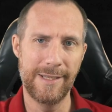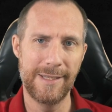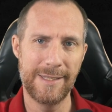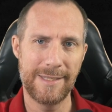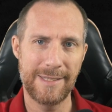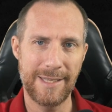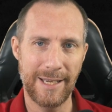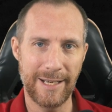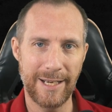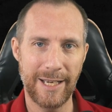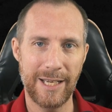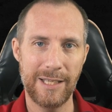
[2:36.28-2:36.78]

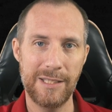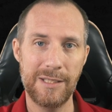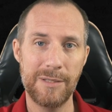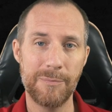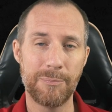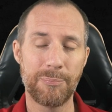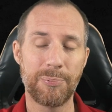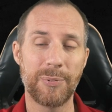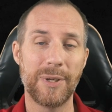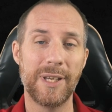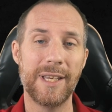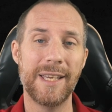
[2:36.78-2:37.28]
ça grimpe
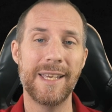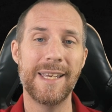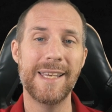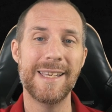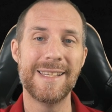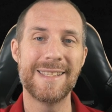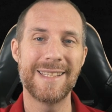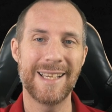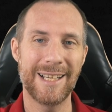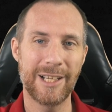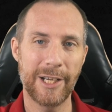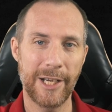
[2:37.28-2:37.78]
et
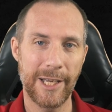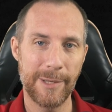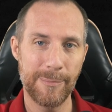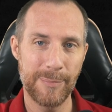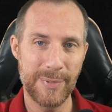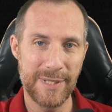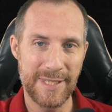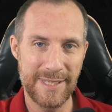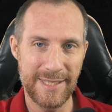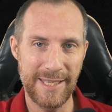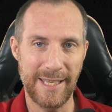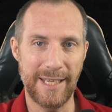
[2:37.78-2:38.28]
ça grimpe
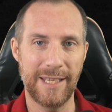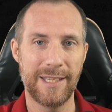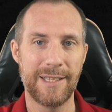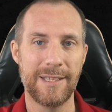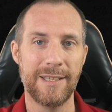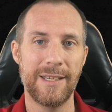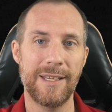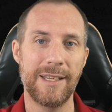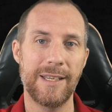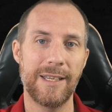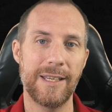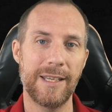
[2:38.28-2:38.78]
sec.
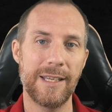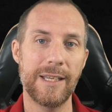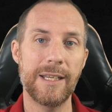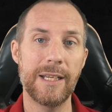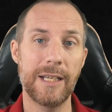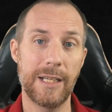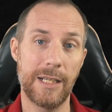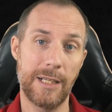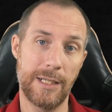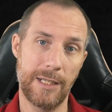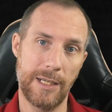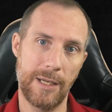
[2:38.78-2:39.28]

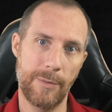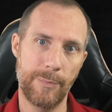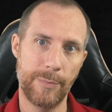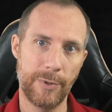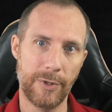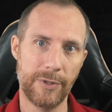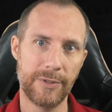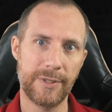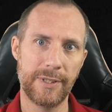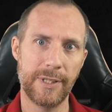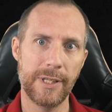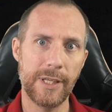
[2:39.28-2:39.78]
Et la
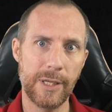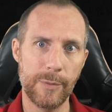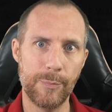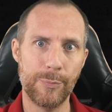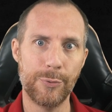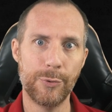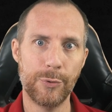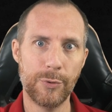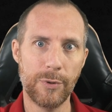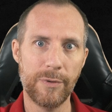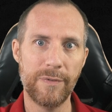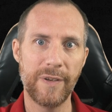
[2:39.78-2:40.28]
pente est
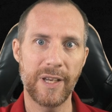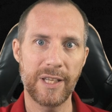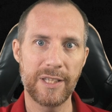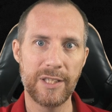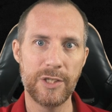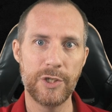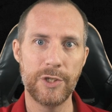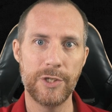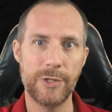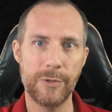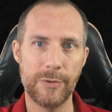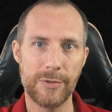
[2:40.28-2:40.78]
plutôt
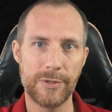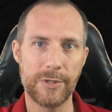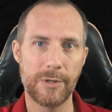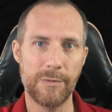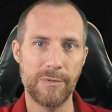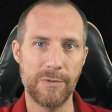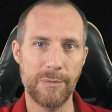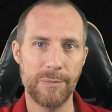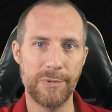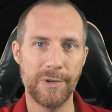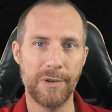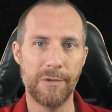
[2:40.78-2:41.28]
vertigineuse, comme
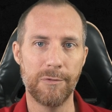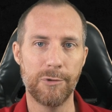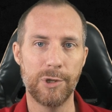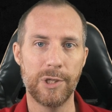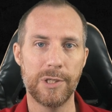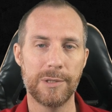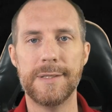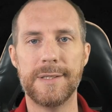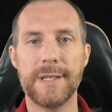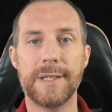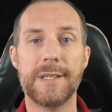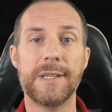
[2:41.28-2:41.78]
vous pouvez le voir.
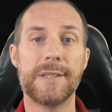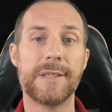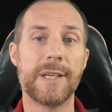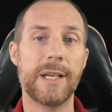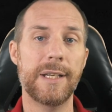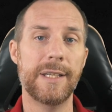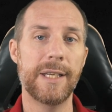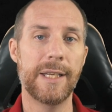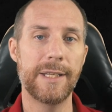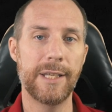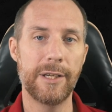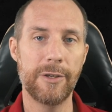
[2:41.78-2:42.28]
Cet
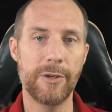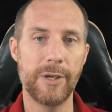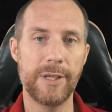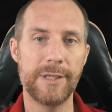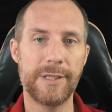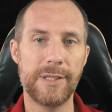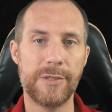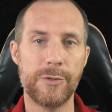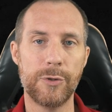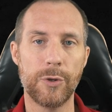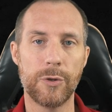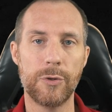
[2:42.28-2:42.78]
escalier a d'ailleurs
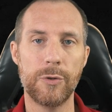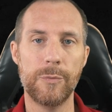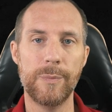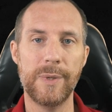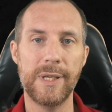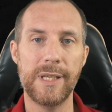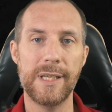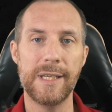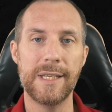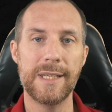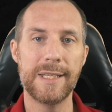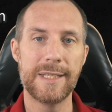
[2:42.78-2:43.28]
été
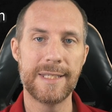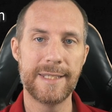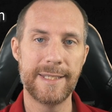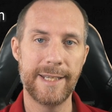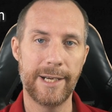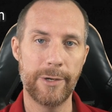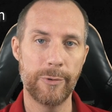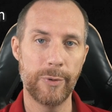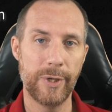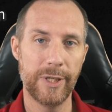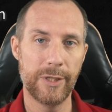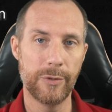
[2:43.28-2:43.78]
surnommé
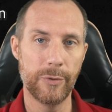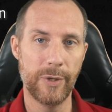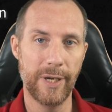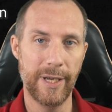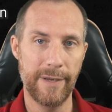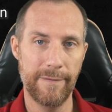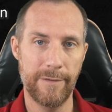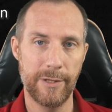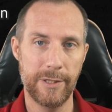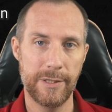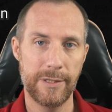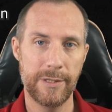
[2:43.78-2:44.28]
Stairway to
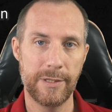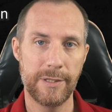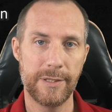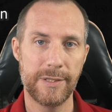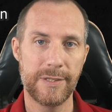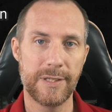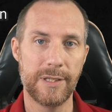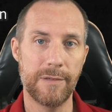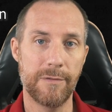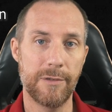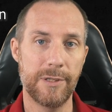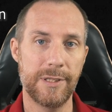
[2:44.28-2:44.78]
Heaven, ce
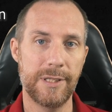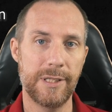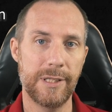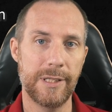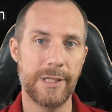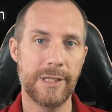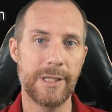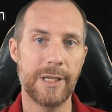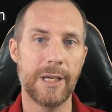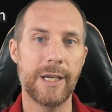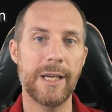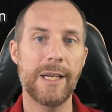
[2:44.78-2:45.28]
qui veut
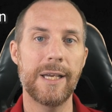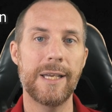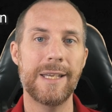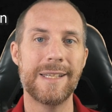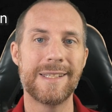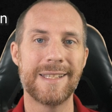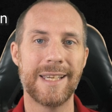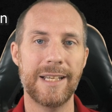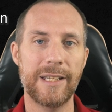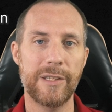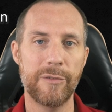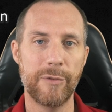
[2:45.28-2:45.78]
dire
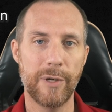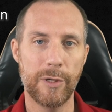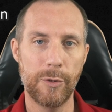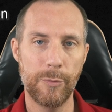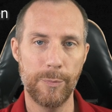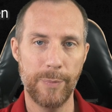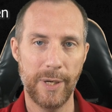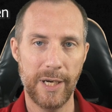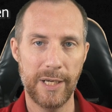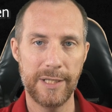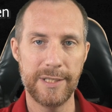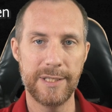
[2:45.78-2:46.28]
escalier vers le
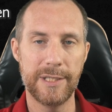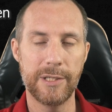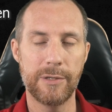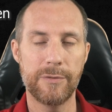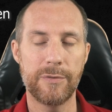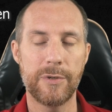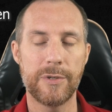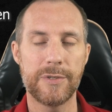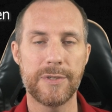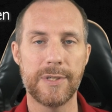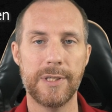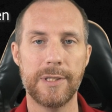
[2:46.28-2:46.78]
paradis en
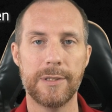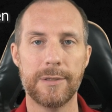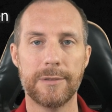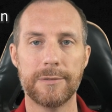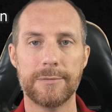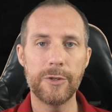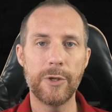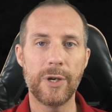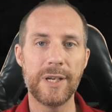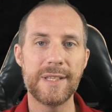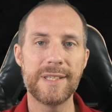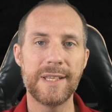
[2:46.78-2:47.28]
français.
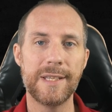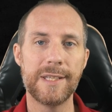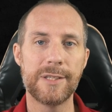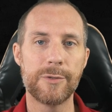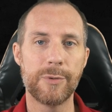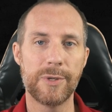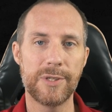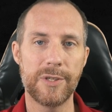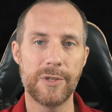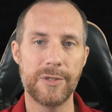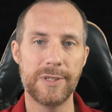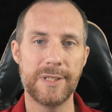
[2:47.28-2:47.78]
Dans les années
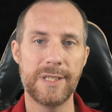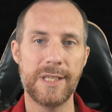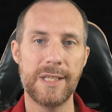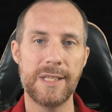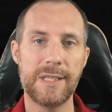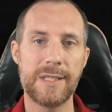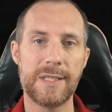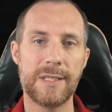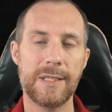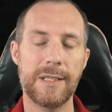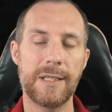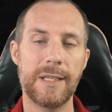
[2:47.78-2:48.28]

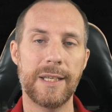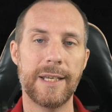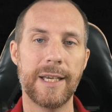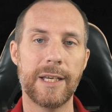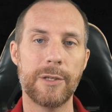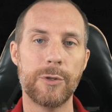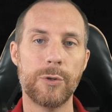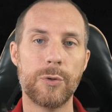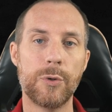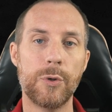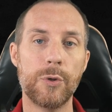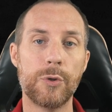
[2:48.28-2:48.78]
70, les
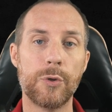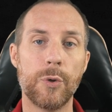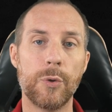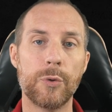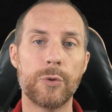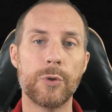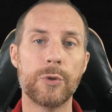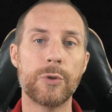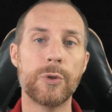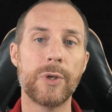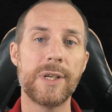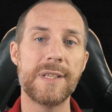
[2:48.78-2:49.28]
gardes-côtes ont
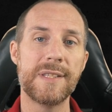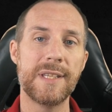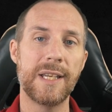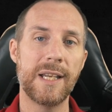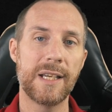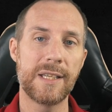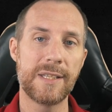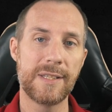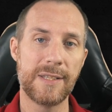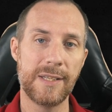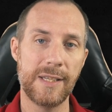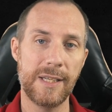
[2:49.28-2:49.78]
autorisé
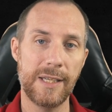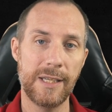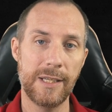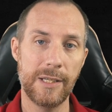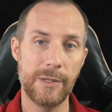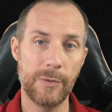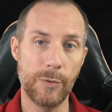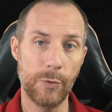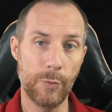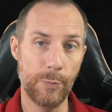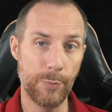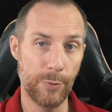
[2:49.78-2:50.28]
l'accès
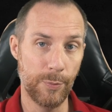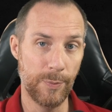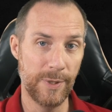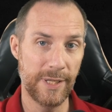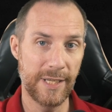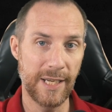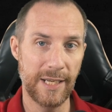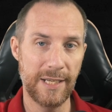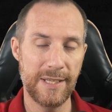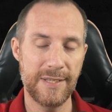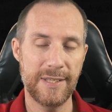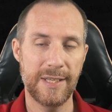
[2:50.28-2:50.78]
au
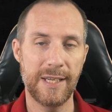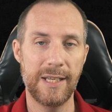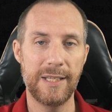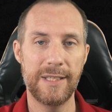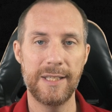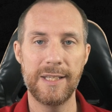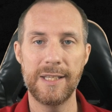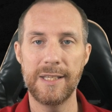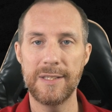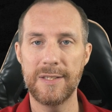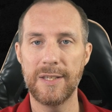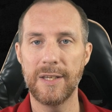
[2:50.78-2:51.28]
public à
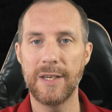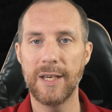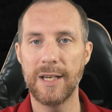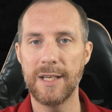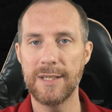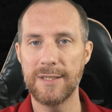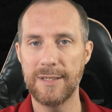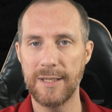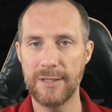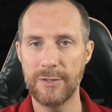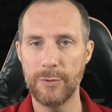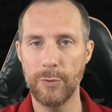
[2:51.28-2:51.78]
l'escalier ainsi qu'à la
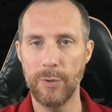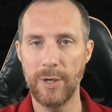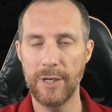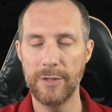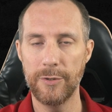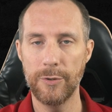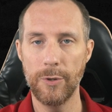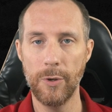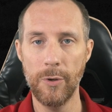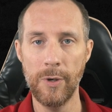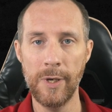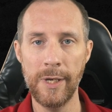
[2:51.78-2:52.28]
station
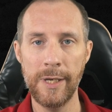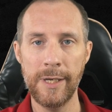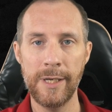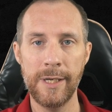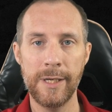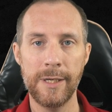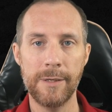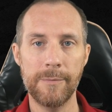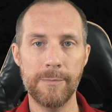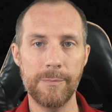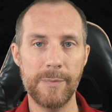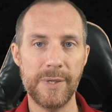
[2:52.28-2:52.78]
radio,
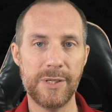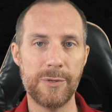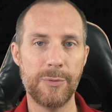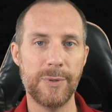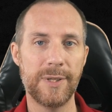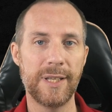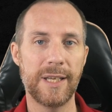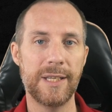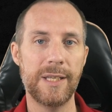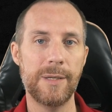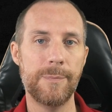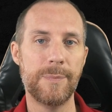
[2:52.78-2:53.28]
mais
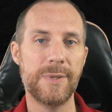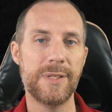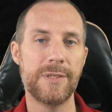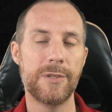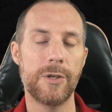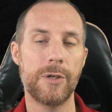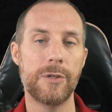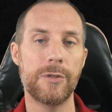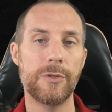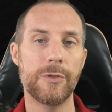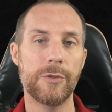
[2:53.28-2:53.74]
suite à un épisode